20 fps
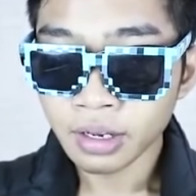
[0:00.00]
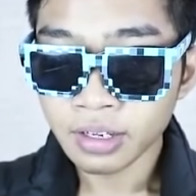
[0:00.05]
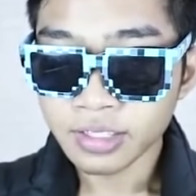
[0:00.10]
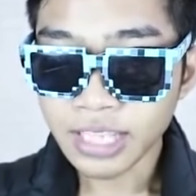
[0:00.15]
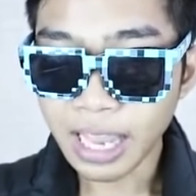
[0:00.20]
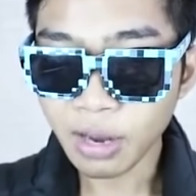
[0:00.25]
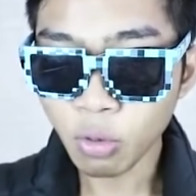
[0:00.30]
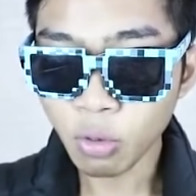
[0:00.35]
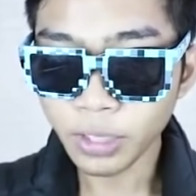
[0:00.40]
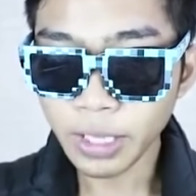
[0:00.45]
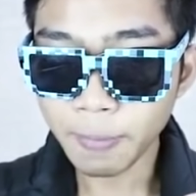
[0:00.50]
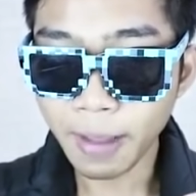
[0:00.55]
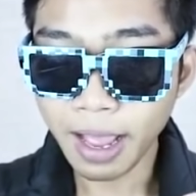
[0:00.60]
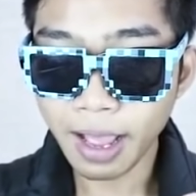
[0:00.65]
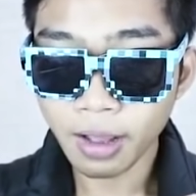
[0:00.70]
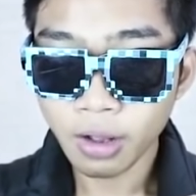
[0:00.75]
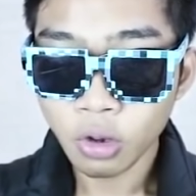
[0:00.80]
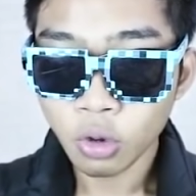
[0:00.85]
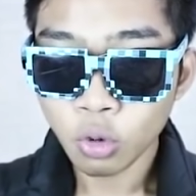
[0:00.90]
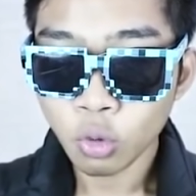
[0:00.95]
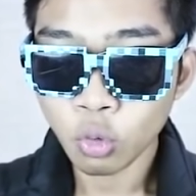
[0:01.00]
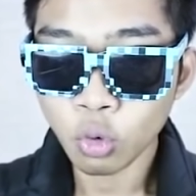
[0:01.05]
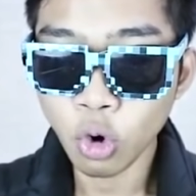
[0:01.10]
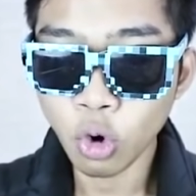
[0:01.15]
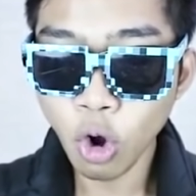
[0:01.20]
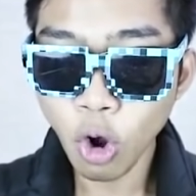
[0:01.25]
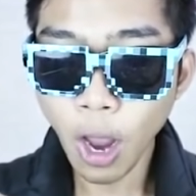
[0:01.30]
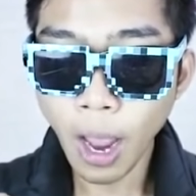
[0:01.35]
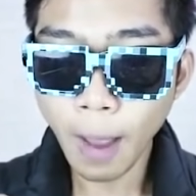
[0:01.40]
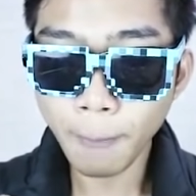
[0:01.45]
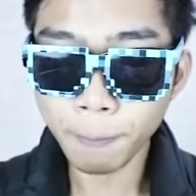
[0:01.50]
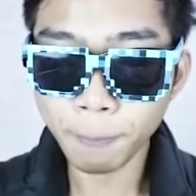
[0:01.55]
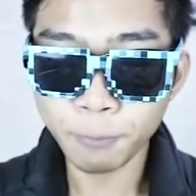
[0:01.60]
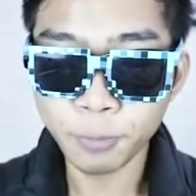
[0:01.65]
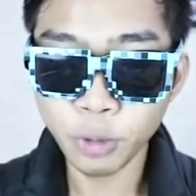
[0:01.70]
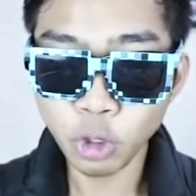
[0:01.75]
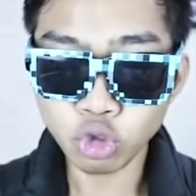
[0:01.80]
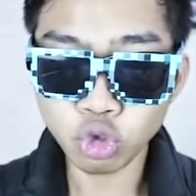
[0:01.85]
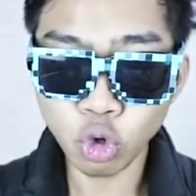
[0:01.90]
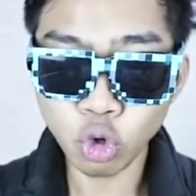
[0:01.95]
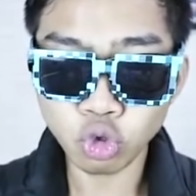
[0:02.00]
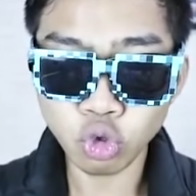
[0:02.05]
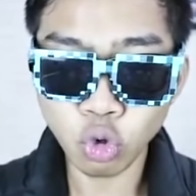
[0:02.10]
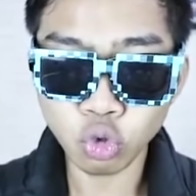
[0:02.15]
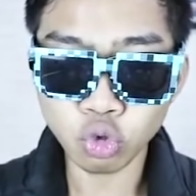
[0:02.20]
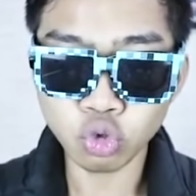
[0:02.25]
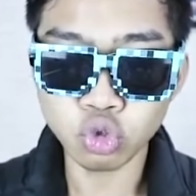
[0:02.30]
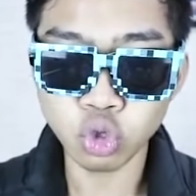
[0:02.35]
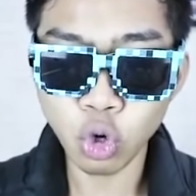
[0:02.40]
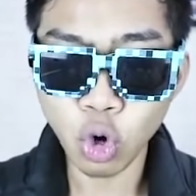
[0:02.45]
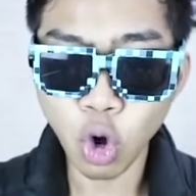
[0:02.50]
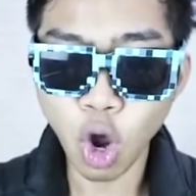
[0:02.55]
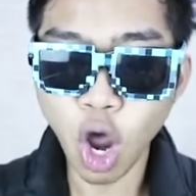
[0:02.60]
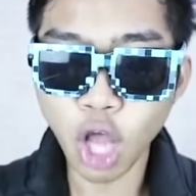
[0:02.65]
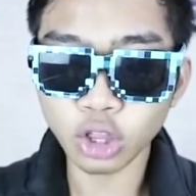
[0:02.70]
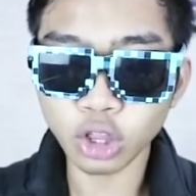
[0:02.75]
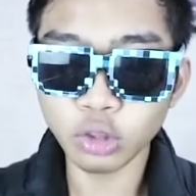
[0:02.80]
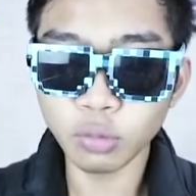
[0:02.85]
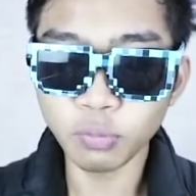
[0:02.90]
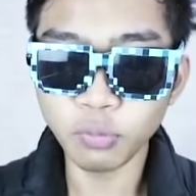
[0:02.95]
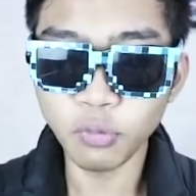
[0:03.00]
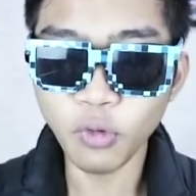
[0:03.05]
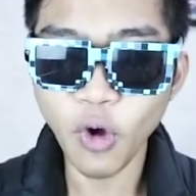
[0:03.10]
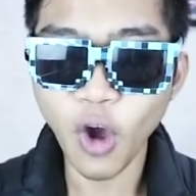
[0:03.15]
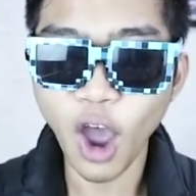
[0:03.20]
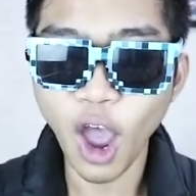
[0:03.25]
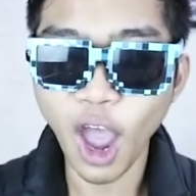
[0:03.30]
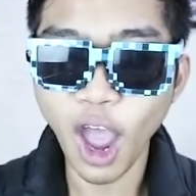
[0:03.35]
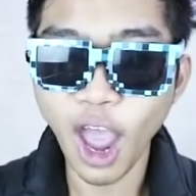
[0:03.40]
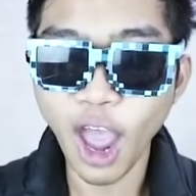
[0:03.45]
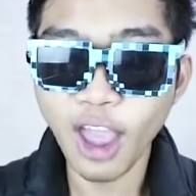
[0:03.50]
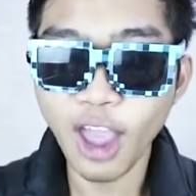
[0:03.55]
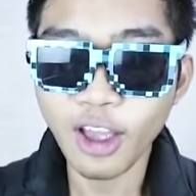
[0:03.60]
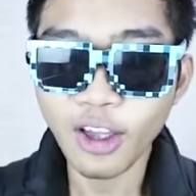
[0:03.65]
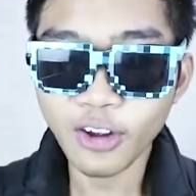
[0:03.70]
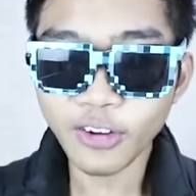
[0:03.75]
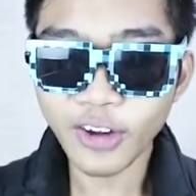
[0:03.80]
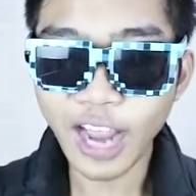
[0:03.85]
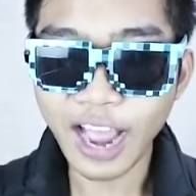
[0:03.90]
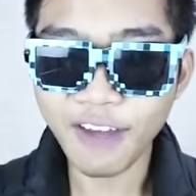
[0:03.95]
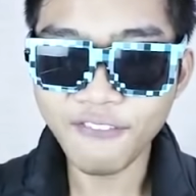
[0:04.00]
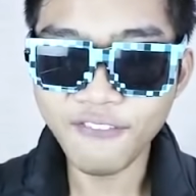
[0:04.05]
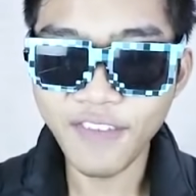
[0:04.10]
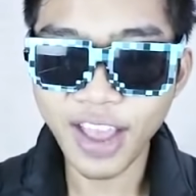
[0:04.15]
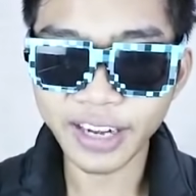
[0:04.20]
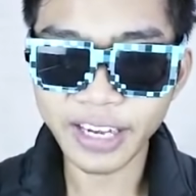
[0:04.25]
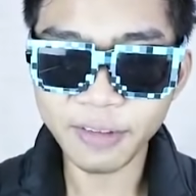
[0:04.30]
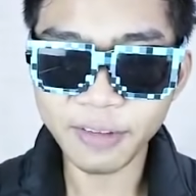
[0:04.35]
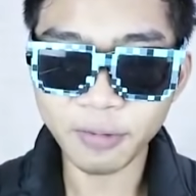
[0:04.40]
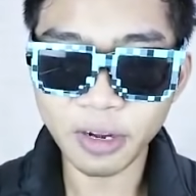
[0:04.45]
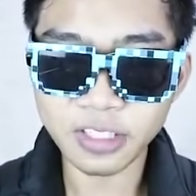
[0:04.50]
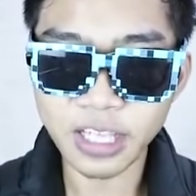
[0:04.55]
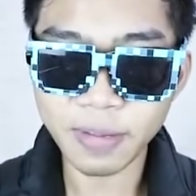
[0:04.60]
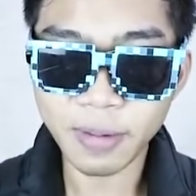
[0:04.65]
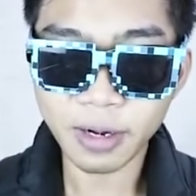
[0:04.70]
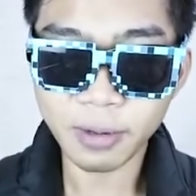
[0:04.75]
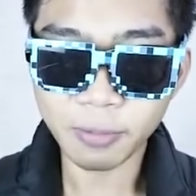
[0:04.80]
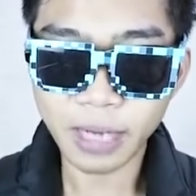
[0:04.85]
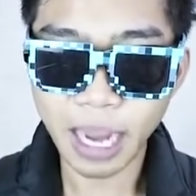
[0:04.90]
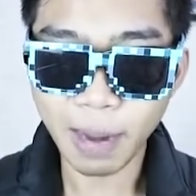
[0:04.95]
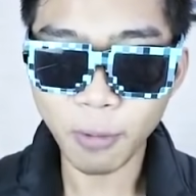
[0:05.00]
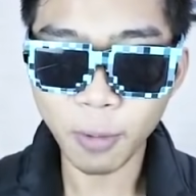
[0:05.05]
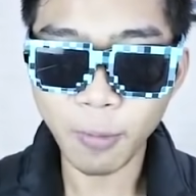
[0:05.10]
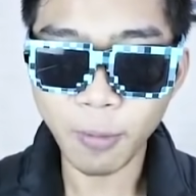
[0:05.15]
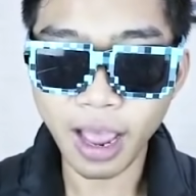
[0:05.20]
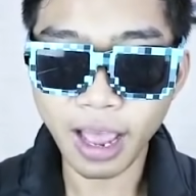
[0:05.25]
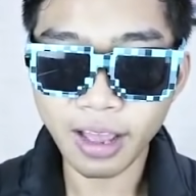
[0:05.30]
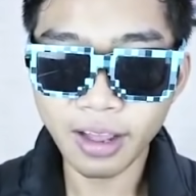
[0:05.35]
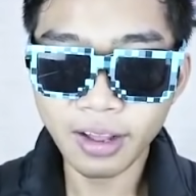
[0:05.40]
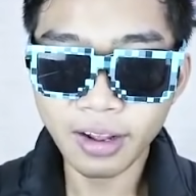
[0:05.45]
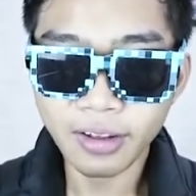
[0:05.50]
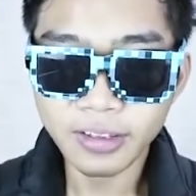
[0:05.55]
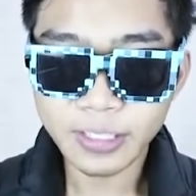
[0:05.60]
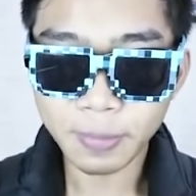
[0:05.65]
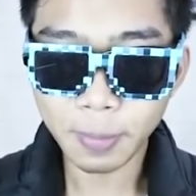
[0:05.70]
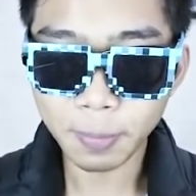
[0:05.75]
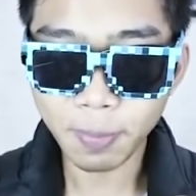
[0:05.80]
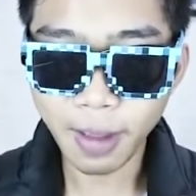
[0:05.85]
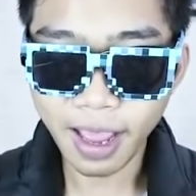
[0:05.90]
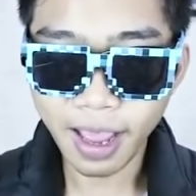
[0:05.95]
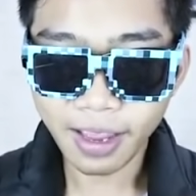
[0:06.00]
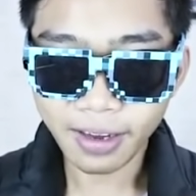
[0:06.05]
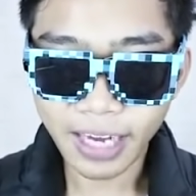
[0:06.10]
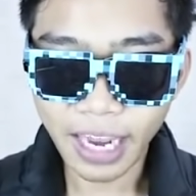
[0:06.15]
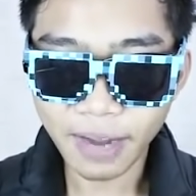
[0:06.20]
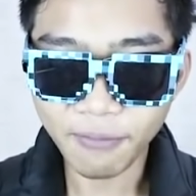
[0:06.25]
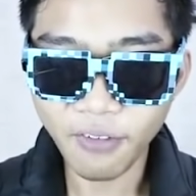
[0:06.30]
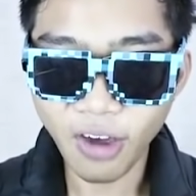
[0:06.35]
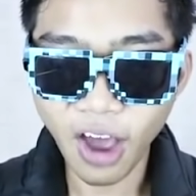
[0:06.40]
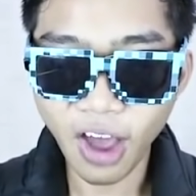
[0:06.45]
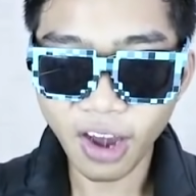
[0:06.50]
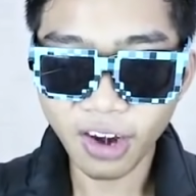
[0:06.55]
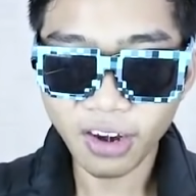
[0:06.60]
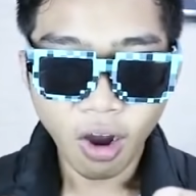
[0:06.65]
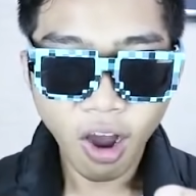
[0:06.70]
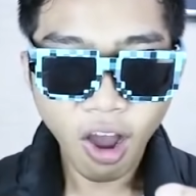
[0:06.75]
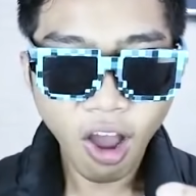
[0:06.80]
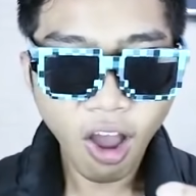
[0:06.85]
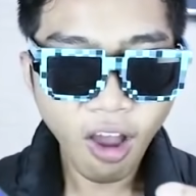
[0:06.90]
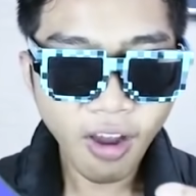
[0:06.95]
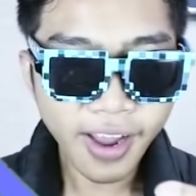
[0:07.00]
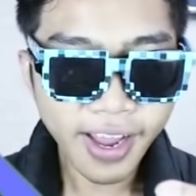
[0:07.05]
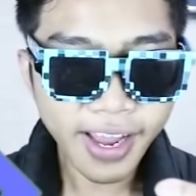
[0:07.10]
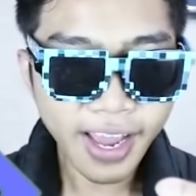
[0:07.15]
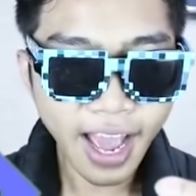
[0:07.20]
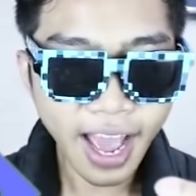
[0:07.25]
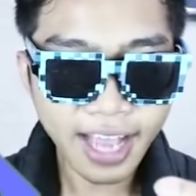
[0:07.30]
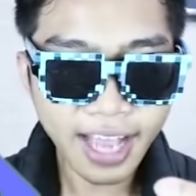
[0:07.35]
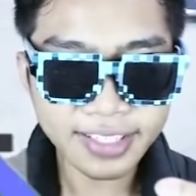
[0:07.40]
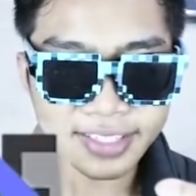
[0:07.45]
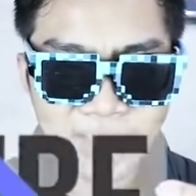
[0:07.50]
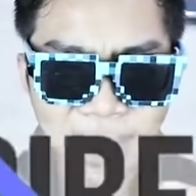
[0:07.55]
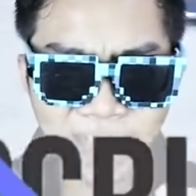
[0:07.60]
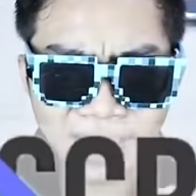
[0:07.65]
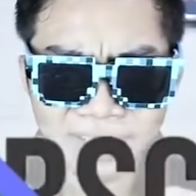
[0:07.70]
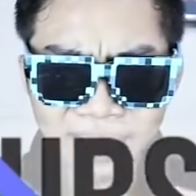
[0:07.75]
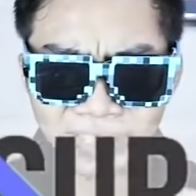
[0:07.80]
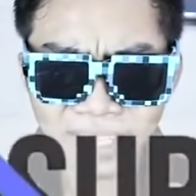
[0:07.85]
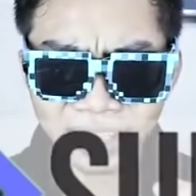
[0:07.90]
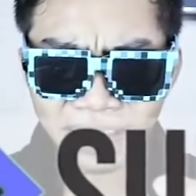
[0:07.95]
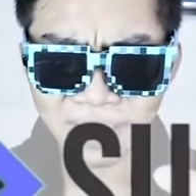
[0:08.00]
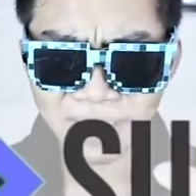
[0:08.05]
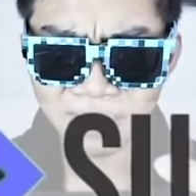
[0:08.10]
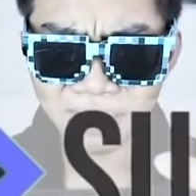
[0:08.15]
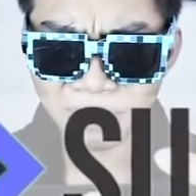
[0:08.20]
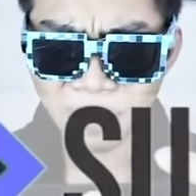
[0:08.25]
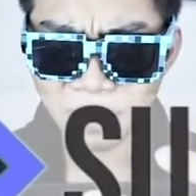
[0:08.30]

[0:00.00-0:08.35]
Saya multi, Pak. Wup, cucu, cucu, trut. Wah, comeback nih Pros Demon. Kabur, Pak cepet pak kabur oke okay, guys dan kita tadi